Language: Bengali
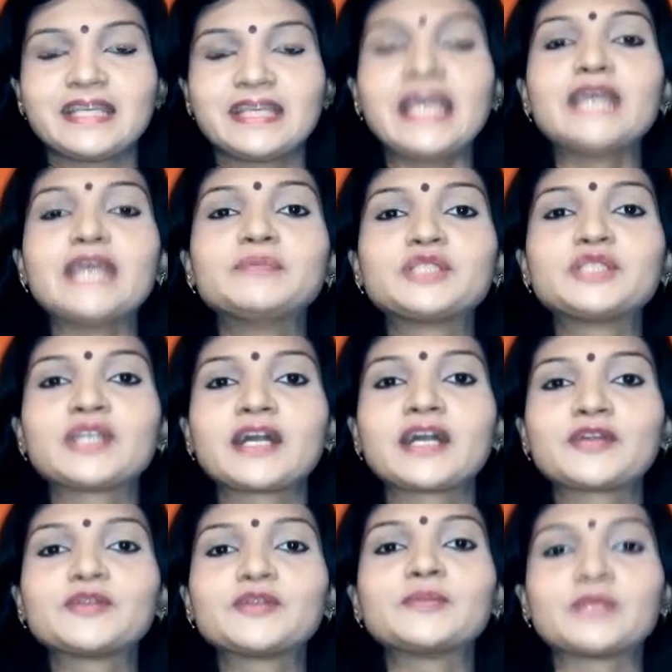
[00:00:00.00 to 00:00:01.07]
এই বিষয়ে কারো
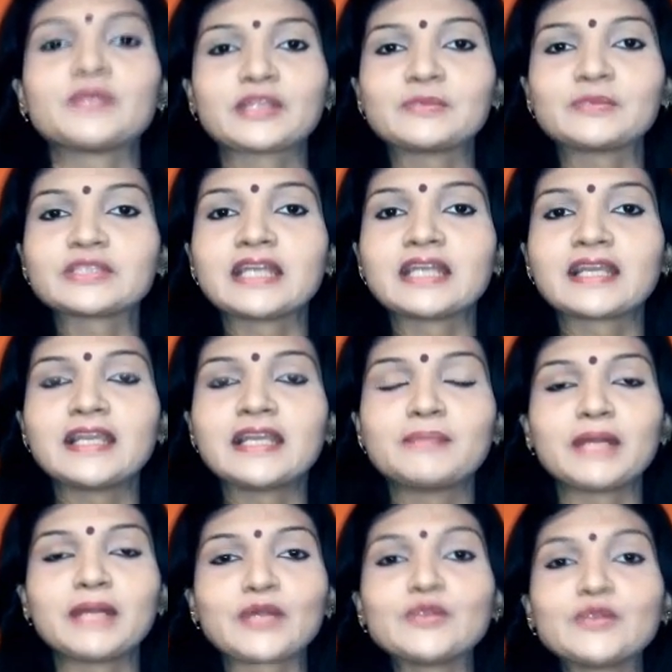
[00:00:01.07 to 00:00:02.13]
কোনো মতামত থাকলে
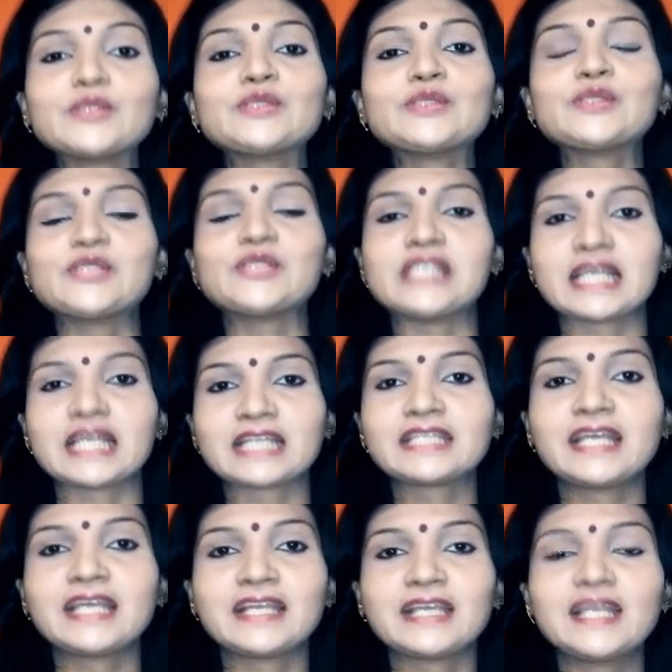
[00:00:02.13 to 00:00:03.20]
বা কোনো কিছু জানার
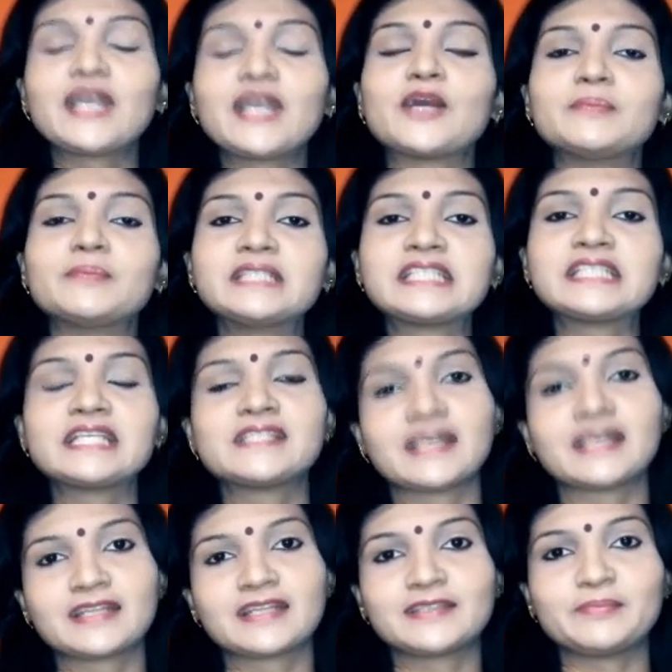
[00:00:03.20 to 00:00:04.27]
থাকলে কমেন্টসে
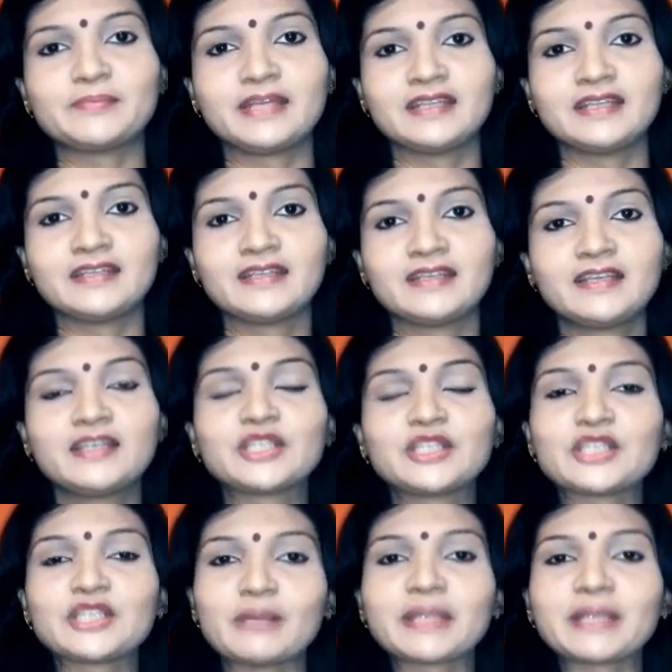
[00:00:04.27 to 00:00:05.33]
জানাতে পারেন
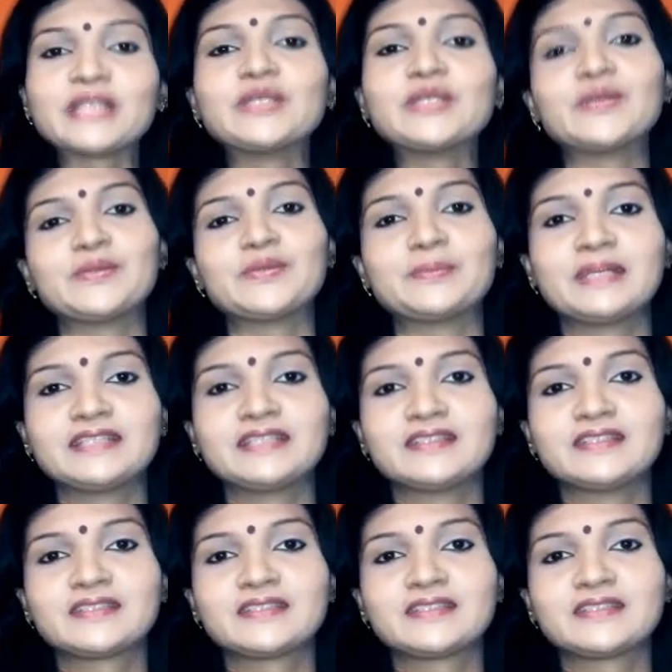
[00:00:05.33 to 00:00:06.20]
সবাইকে ধন্যবাদ